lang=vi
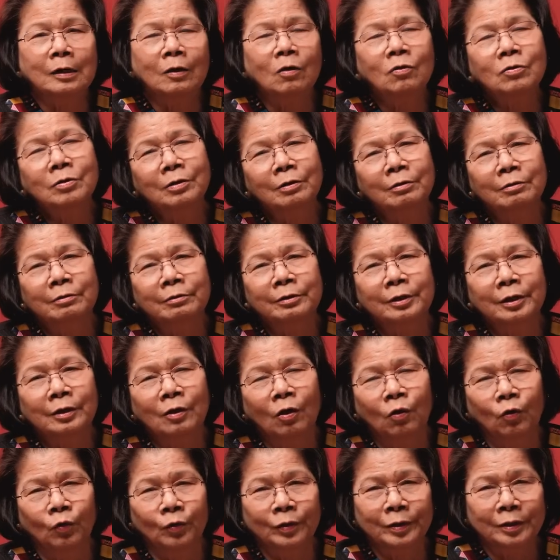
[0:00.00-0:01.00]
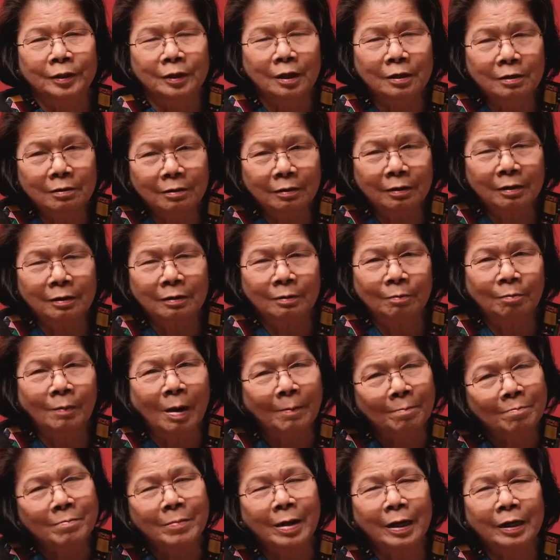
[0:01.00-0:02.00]
có người ngồi tính á,
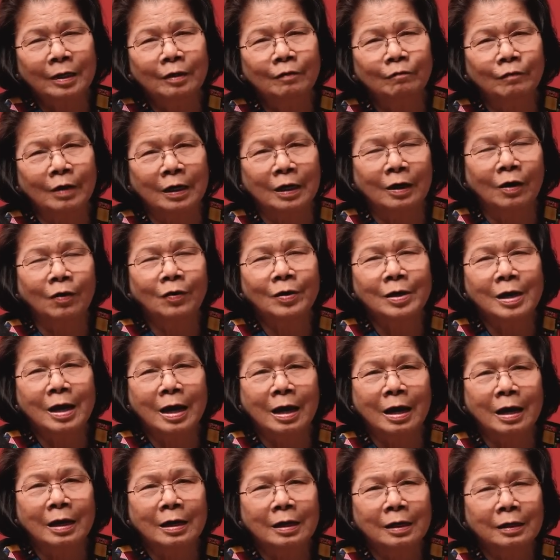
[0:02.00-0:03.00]
bấm máy và nói là